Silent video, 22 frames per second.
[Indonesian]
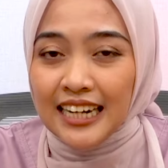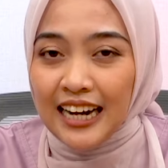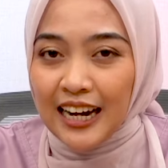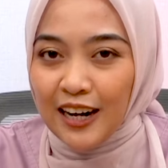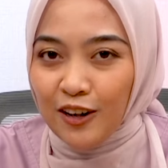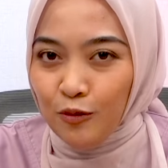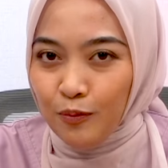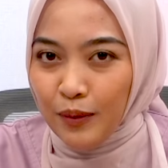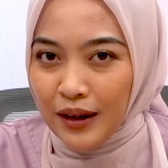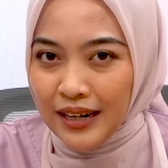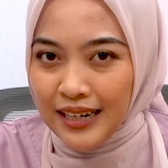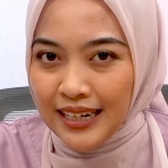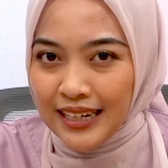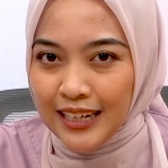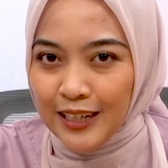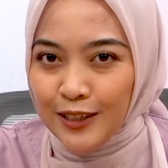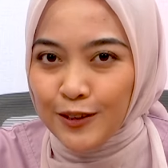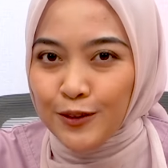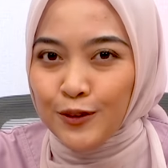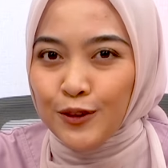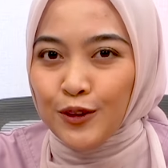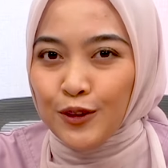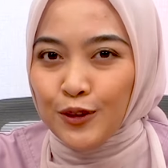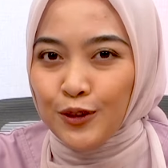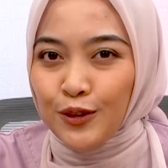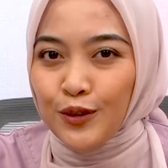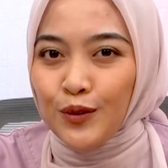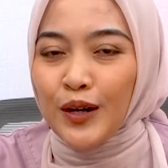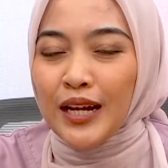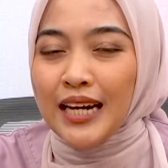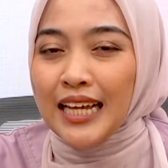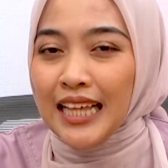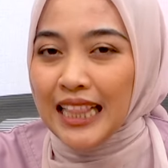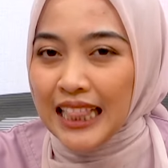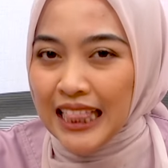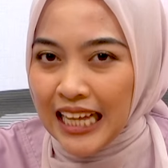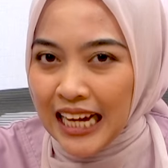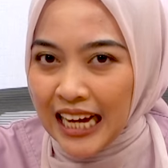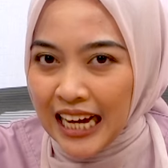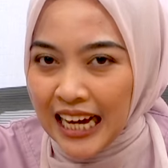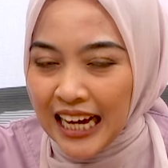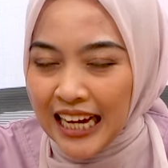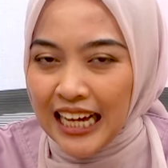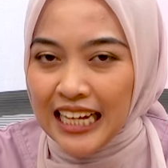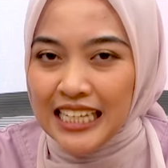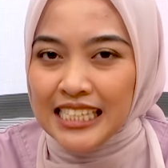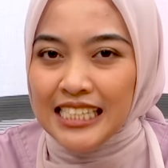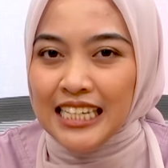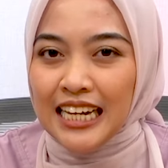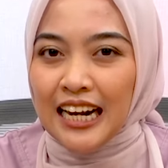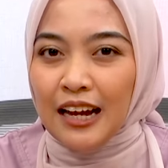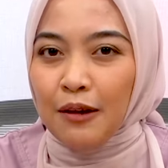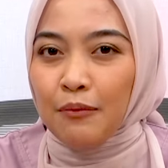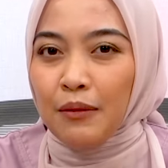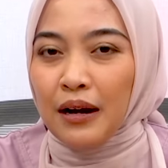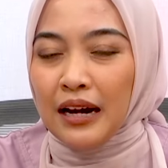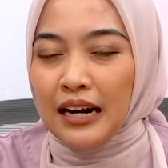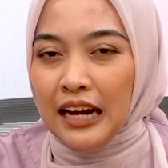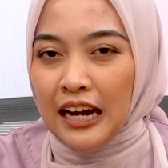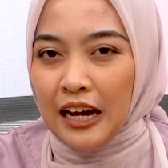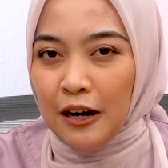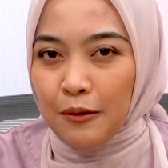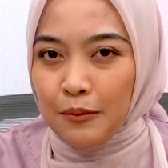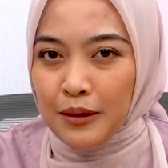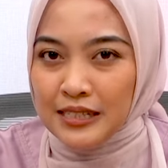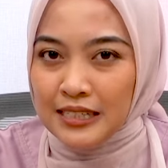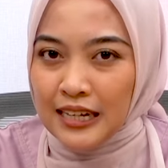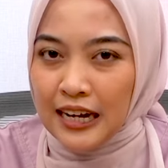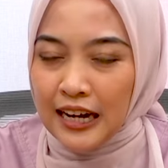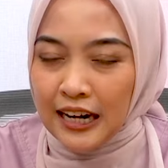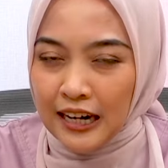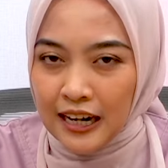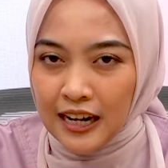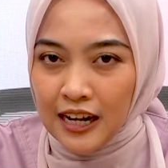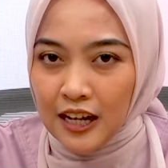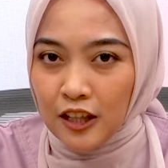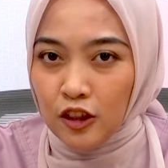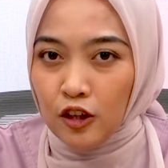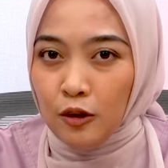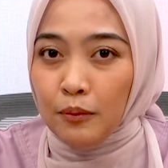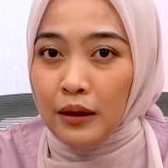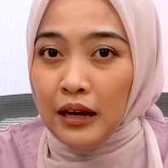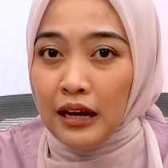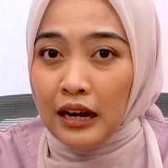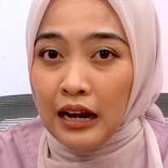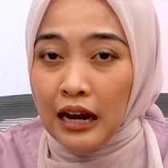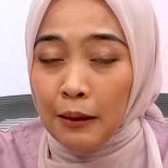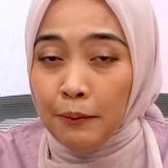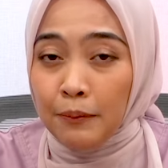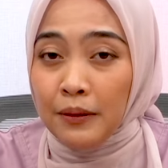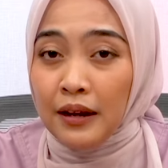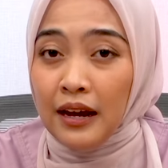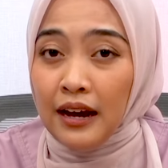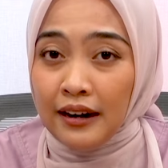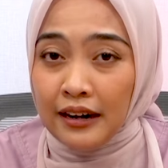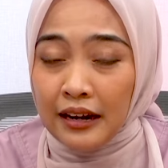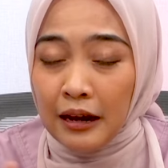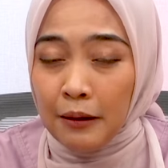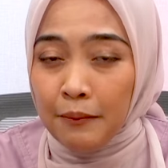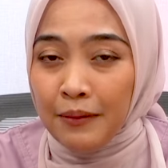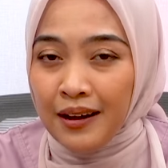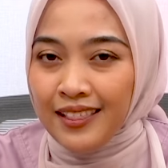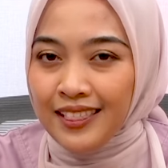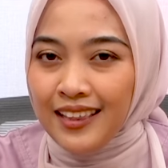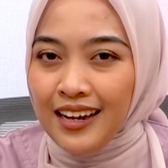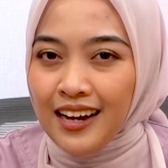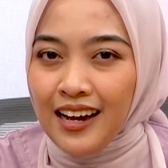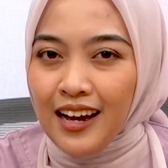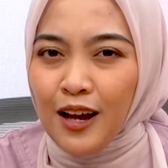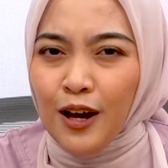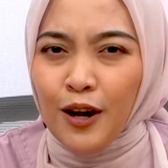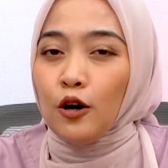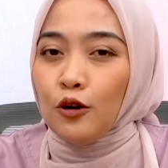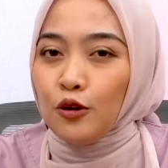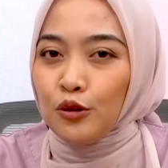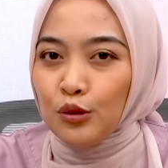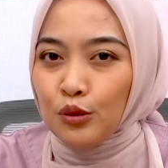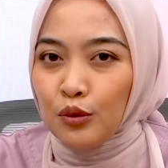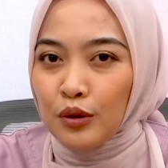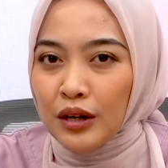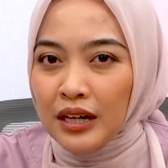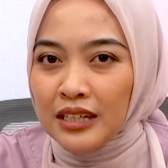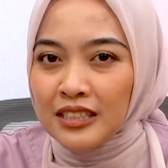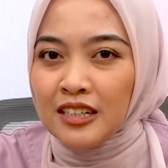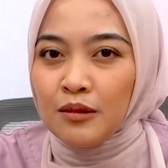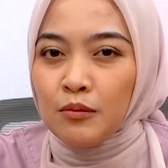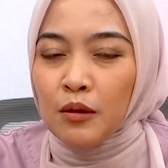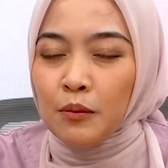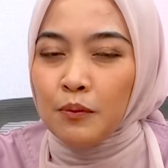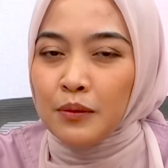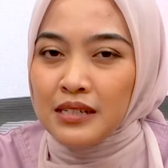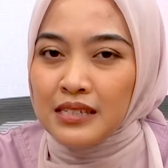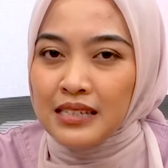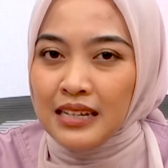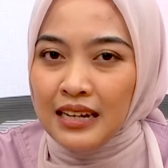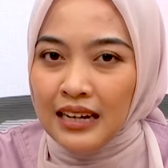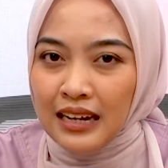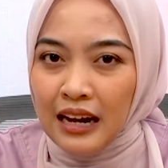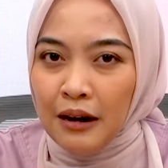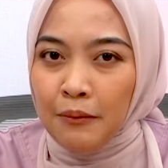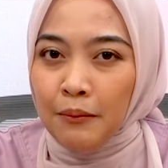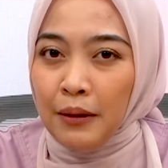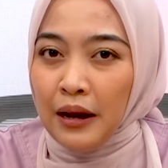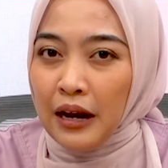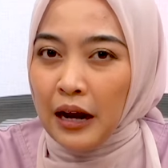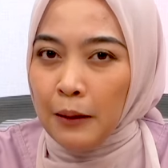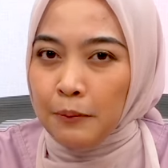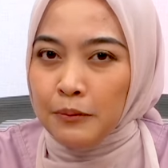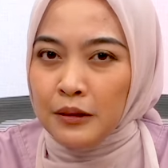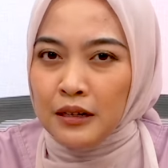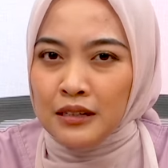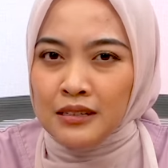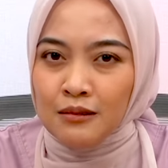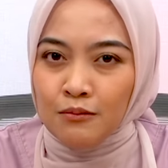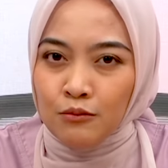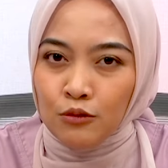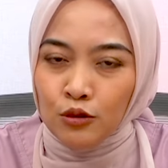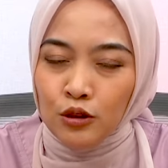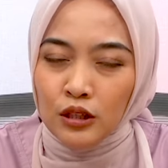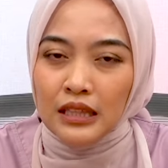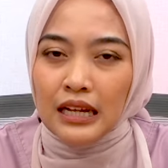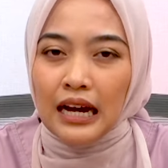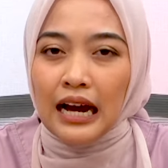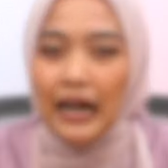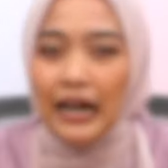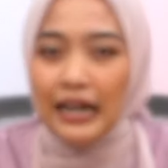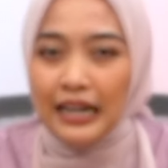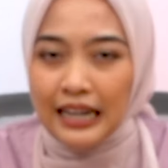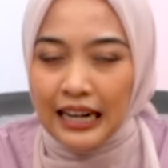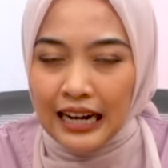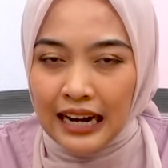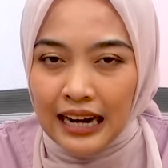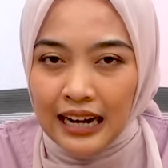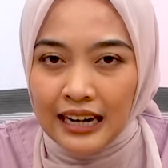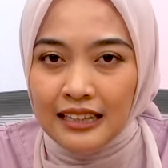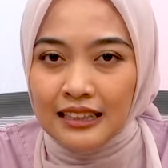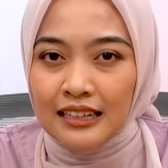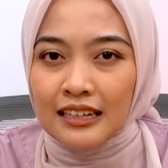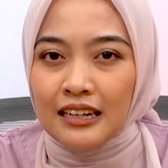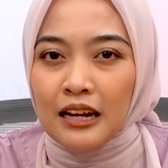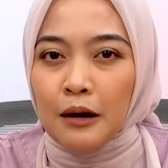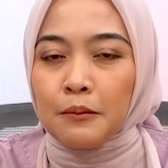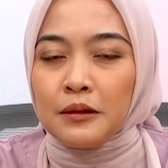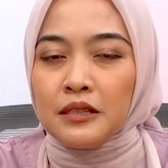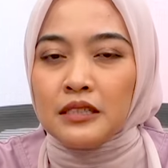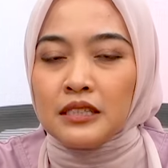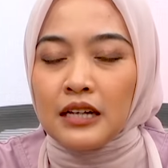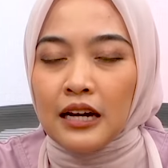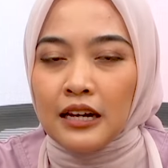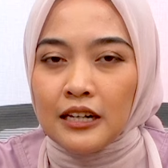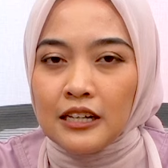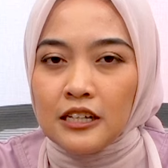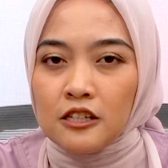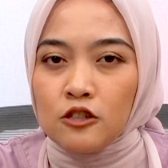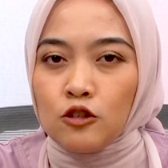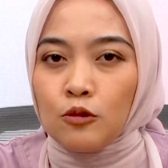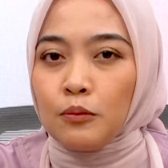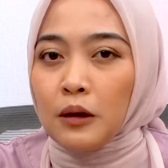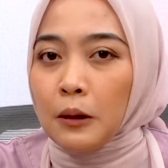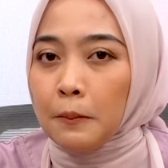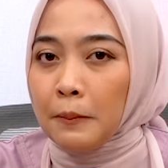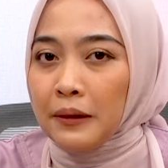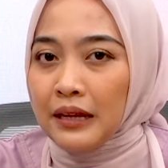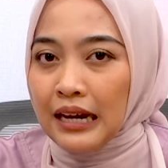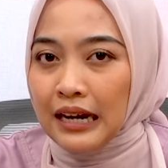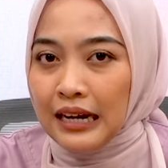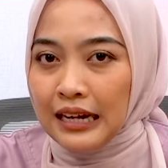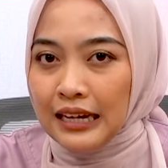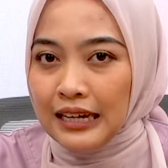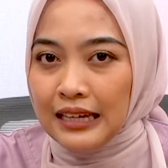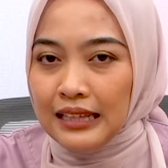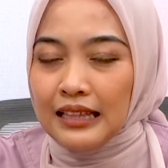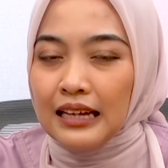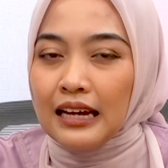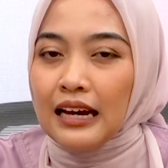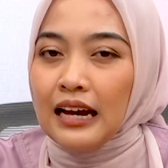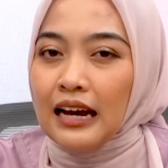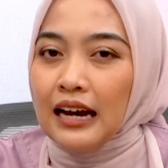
jangan lupa nih untuk wanita yang sering mengenakan maskara atau make up di area mata untuk rajin membersihkan make up tersebut agar tidak menjadi sumber penyakit.